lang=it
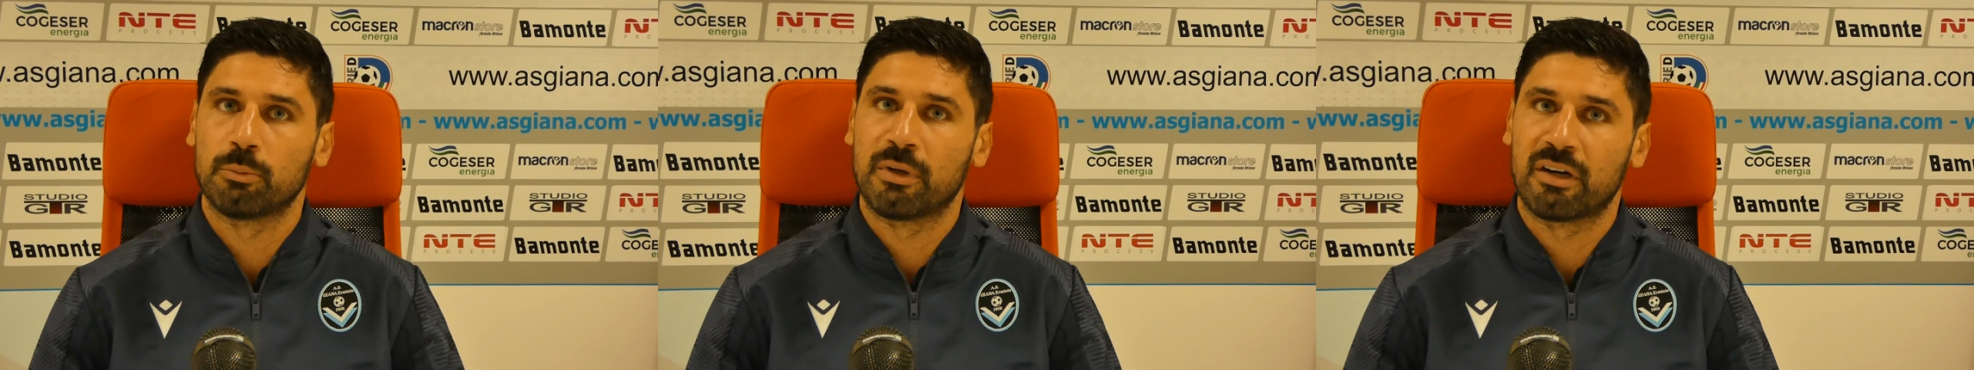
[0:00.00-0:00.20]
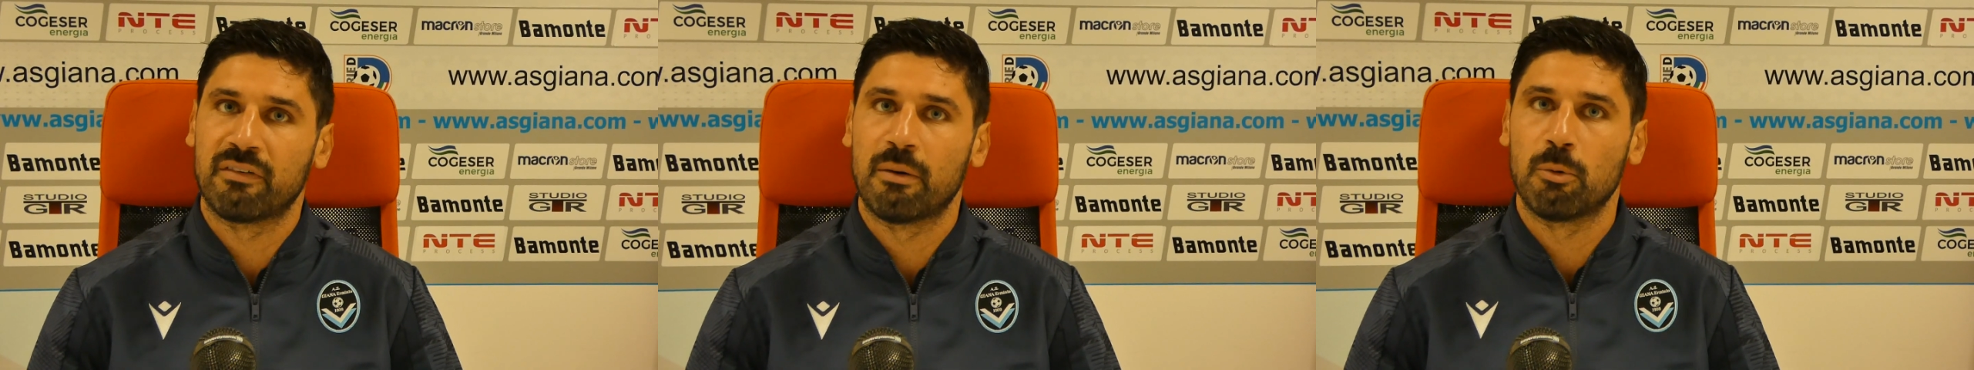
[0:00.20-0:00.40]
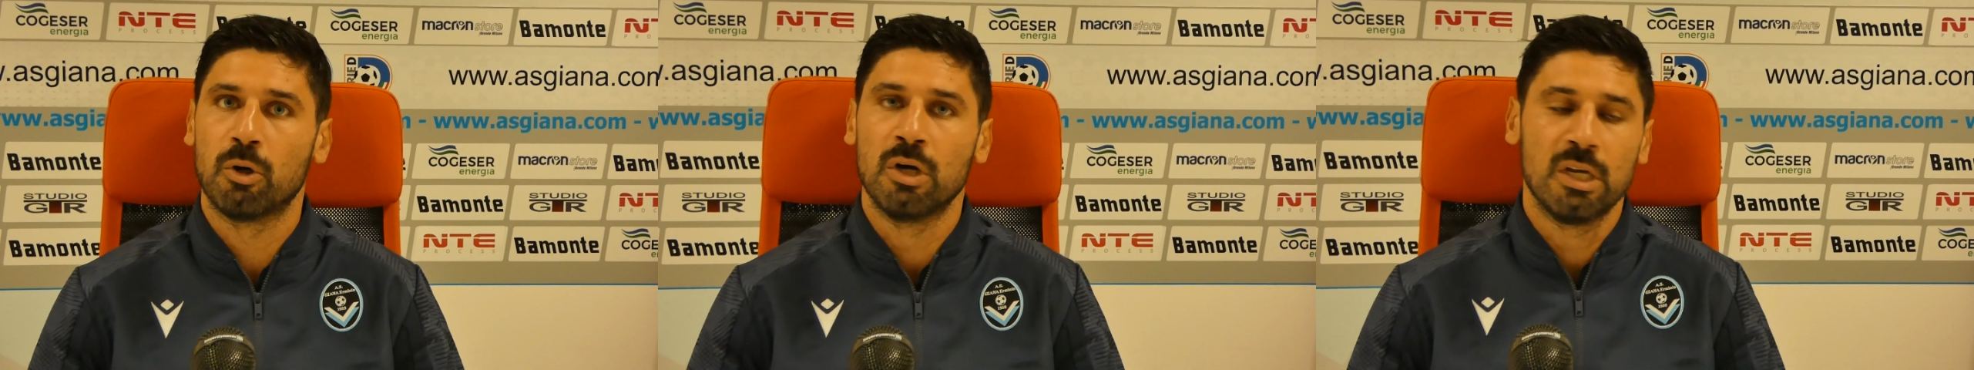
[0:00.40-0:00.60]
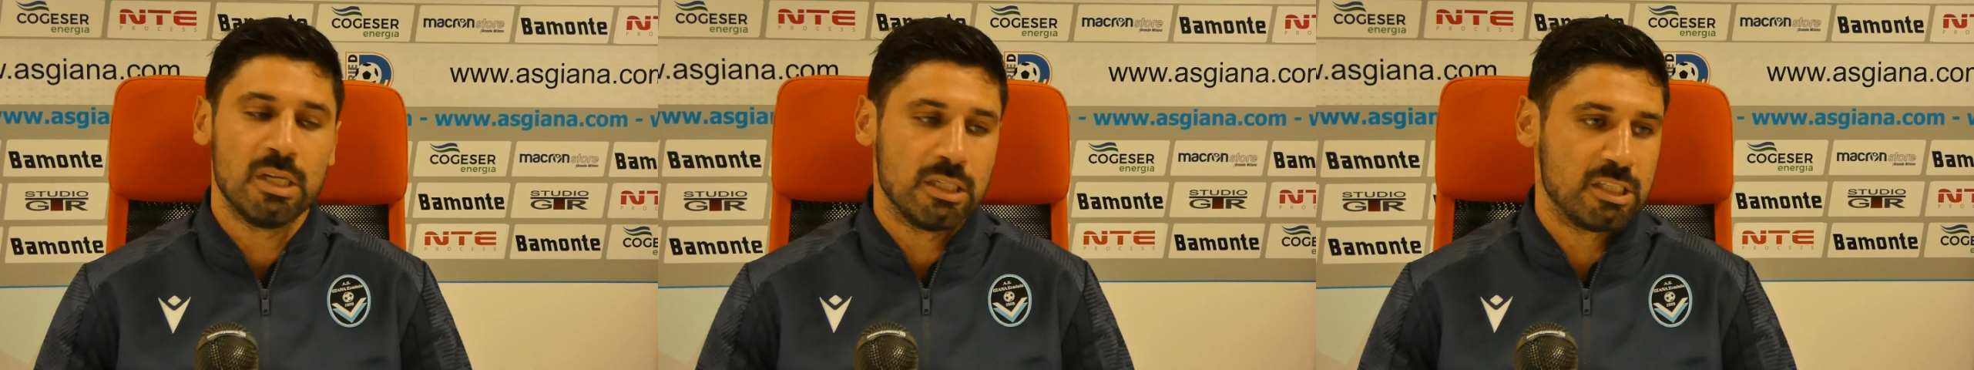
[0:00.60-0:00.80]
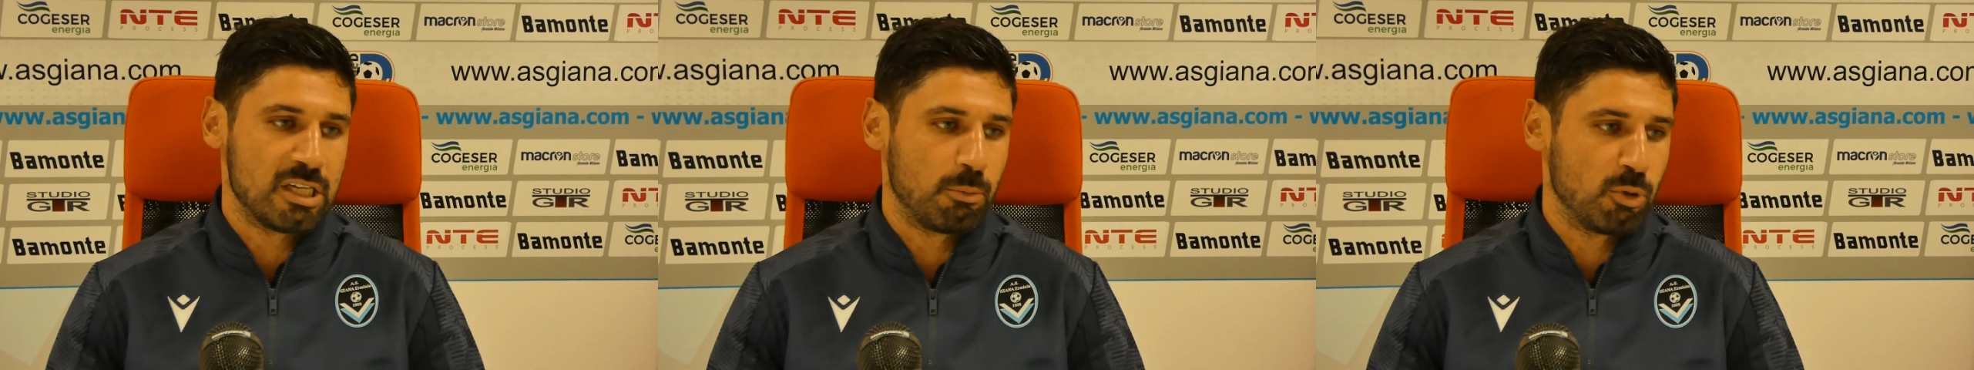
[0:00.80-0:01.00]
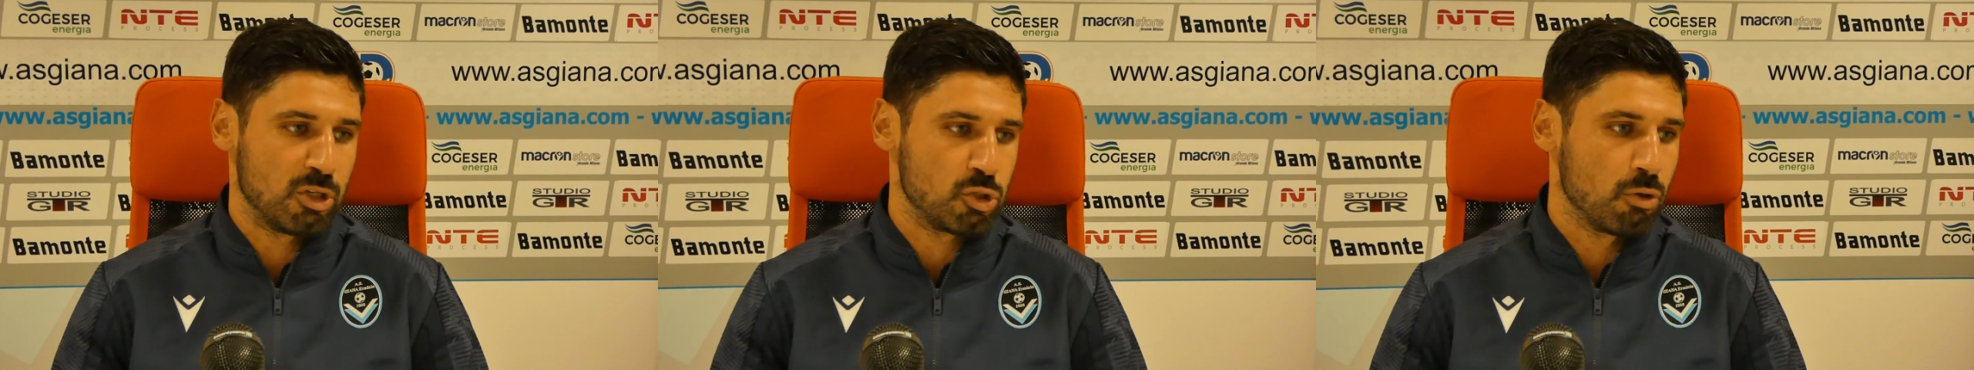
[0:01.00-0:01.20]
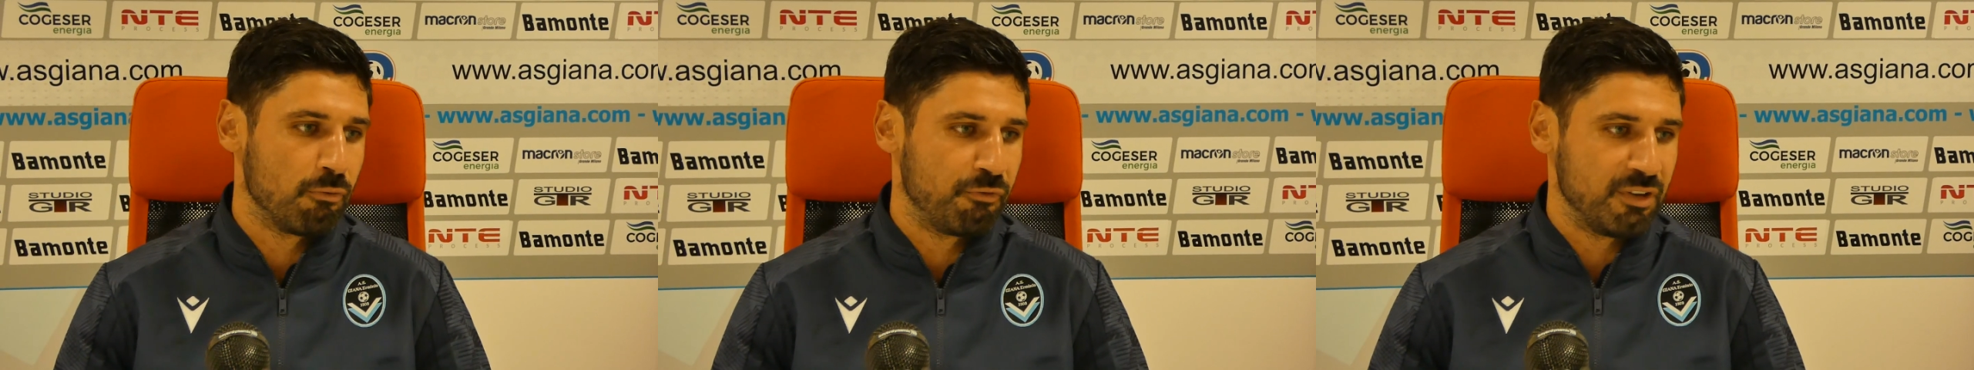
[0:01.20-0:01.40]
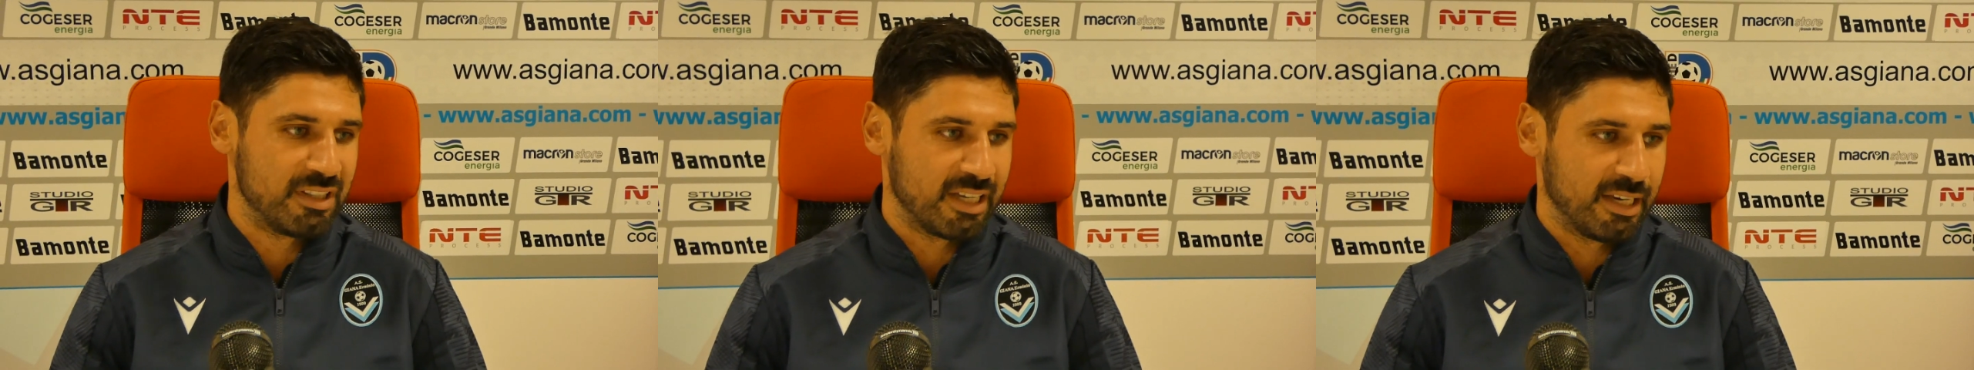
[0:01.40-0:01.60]
ma eravamo diciamo, una
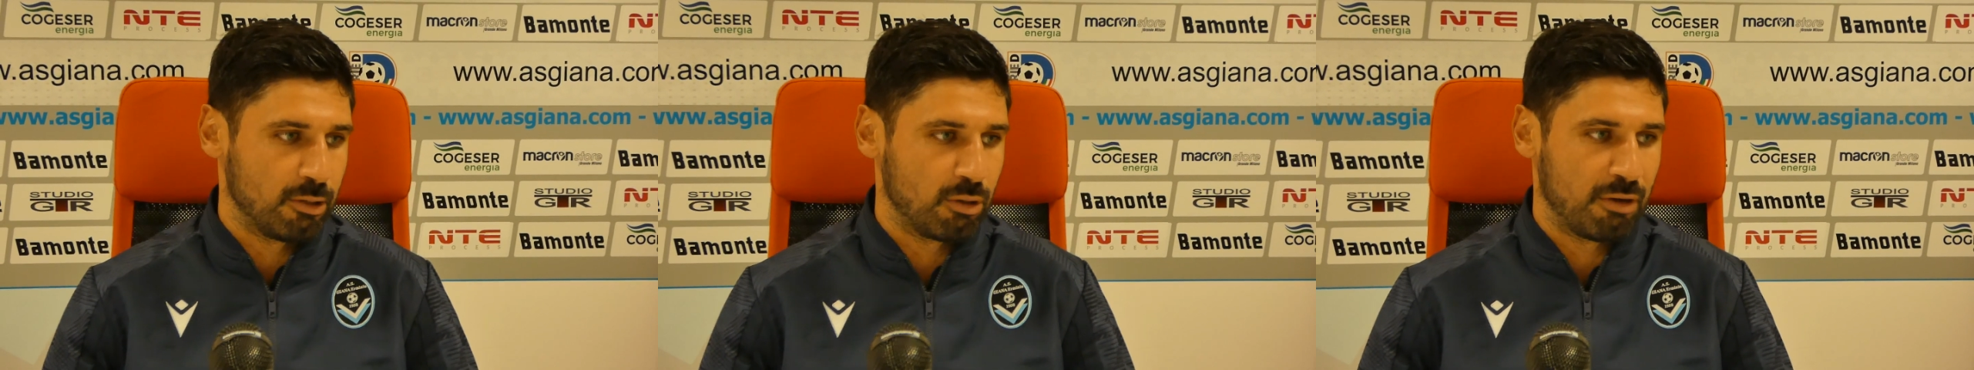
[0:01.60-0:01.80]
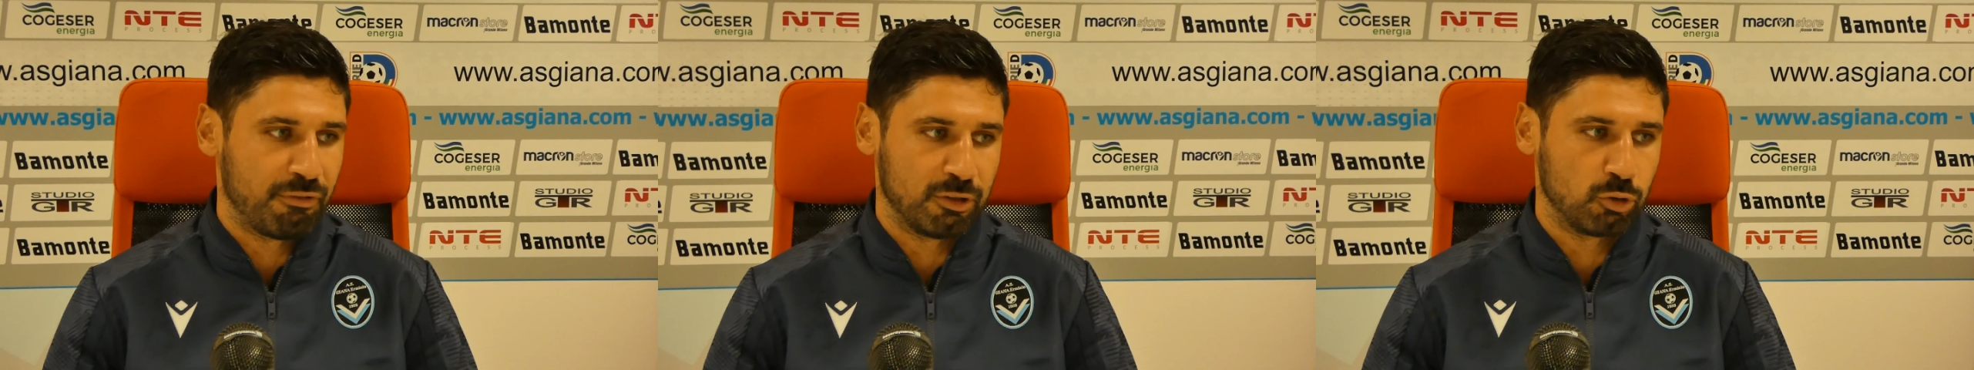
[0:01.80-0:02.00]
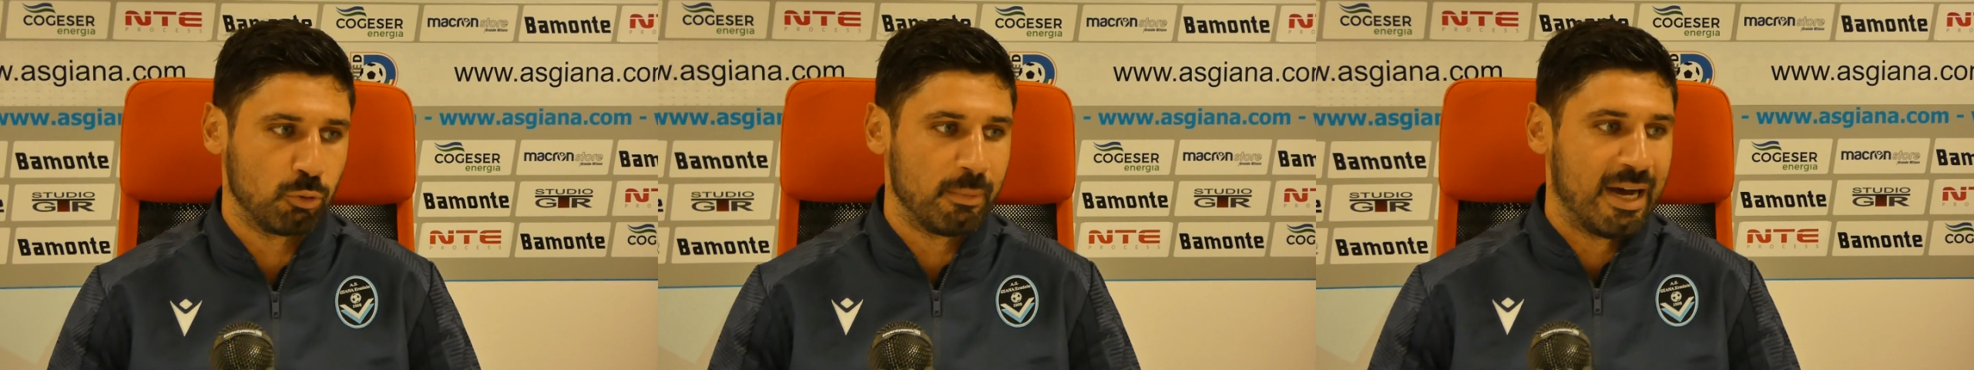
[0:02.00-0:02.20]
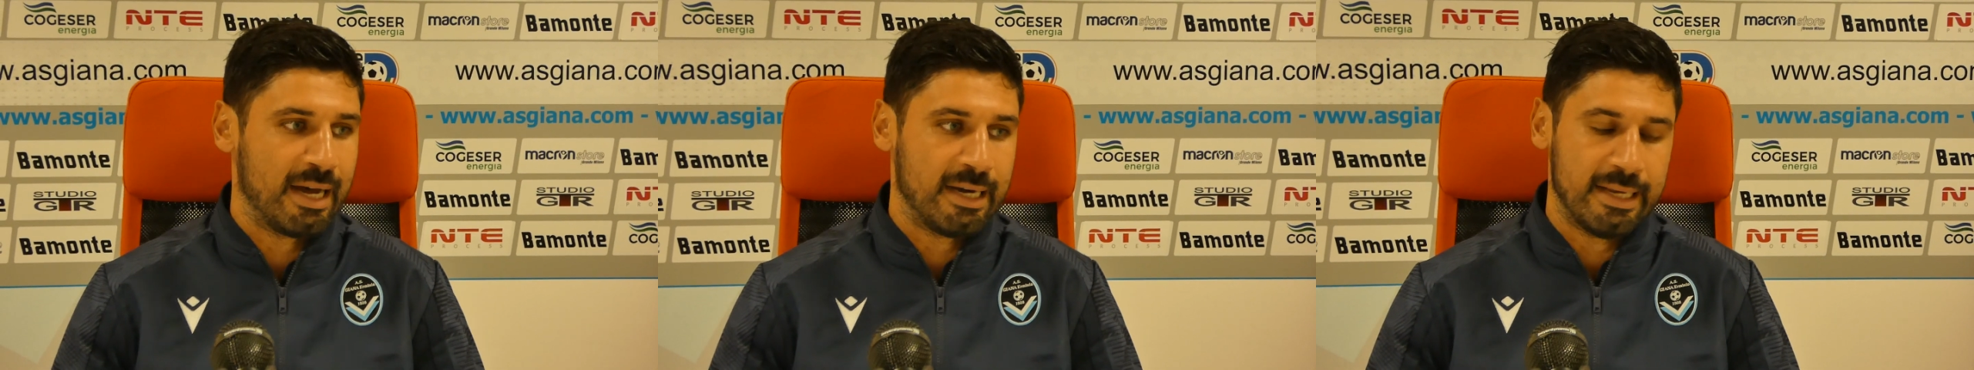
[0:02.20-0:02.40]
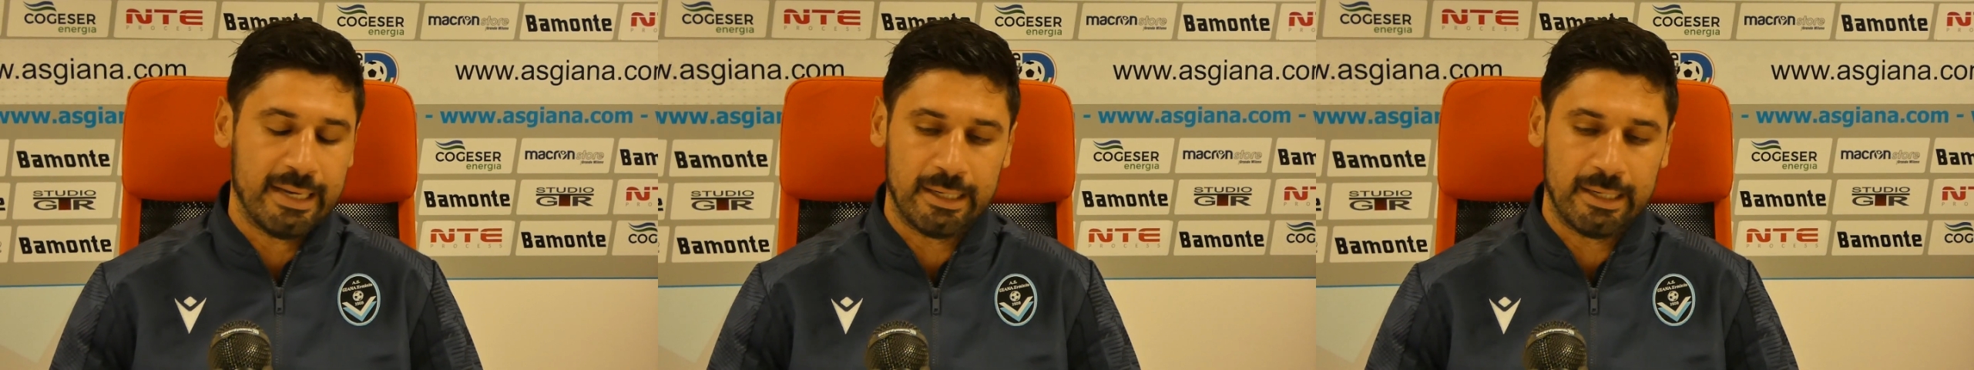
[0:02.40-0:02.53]
sconfitta che non ha fatto male,